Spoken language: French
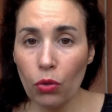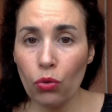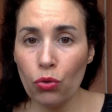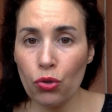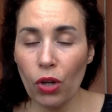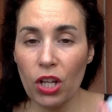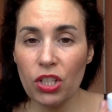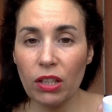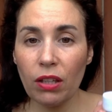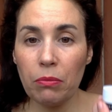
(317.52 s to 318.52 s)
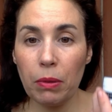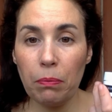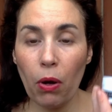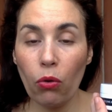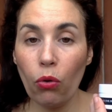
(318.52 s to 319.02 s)
que je rachèterai, mais
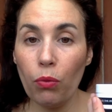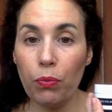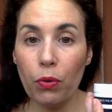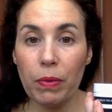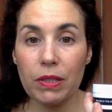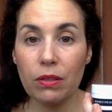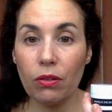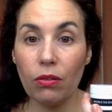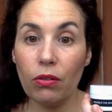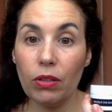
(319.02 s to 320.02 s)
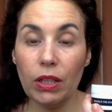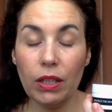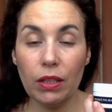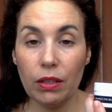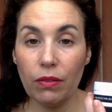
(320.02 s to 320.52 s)
pas en gros pot parce qu'il
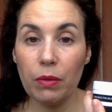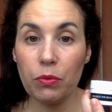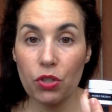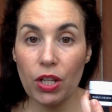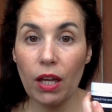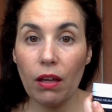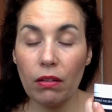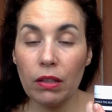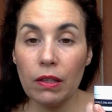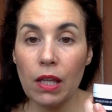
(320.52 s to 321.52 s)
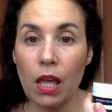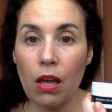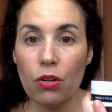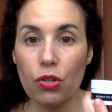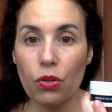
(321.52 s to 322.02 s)
est vraiment cher. Hein.
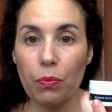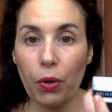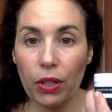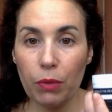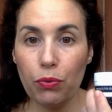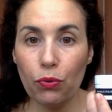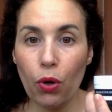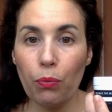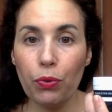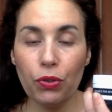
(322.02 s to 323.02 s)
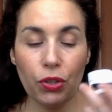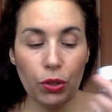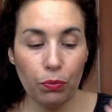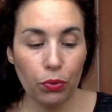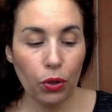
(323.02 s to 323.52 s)
Je le prendrai plutôt en
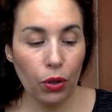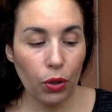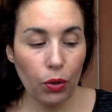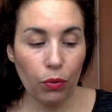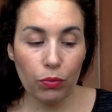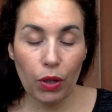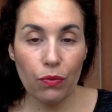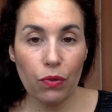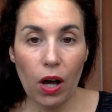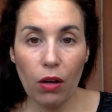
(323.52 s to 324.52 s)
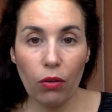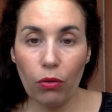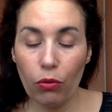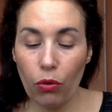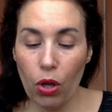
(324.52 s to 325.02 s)
petit pour euh, en
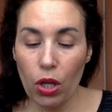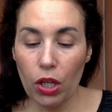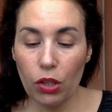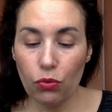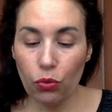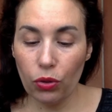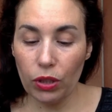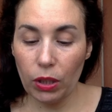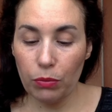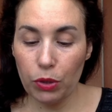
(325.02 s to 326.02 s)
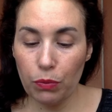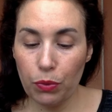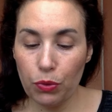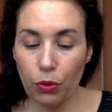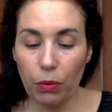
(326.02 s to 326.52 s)
avoir et euh, tourner un petit
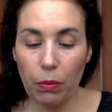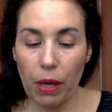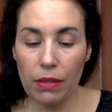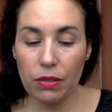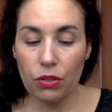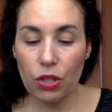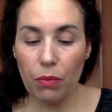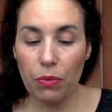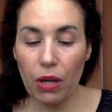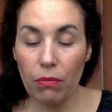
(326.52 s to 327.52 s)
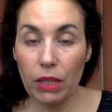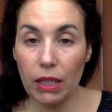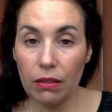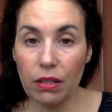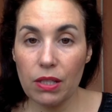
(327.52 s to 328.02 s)
peu sur mes masques, j'aime bien.
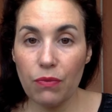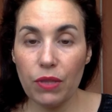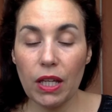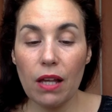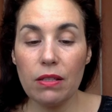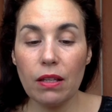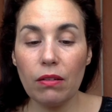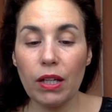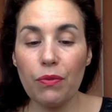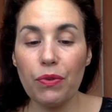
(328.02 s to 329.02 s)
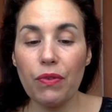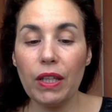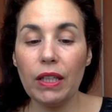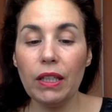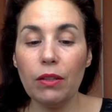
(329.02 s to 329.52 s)
Il est très efficace, hein, café
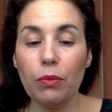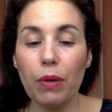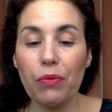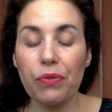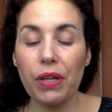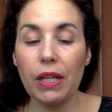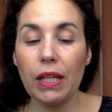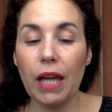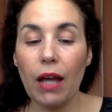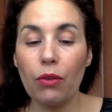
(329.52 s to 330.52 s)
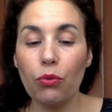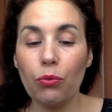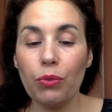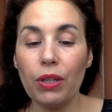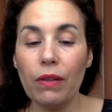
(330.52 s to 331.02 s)
vanille, le parfum est à
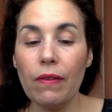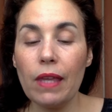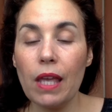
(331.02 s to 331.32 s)
tomber.